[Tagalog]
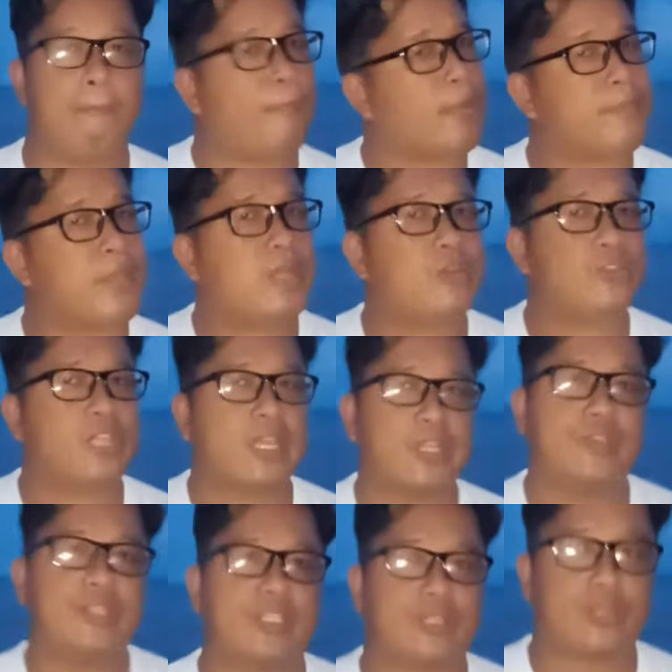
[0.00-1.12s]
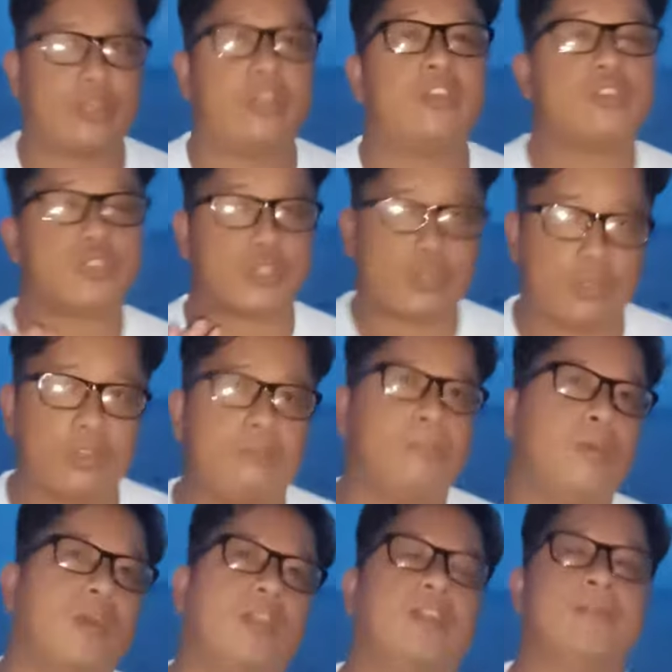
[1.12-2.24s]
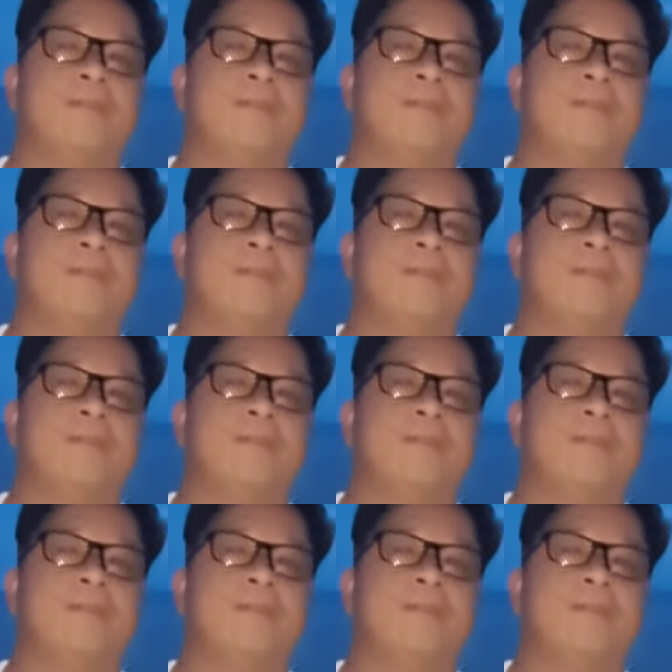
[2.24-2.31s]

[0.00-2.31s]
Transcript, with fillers: Pag meron tayo nito, sure ball.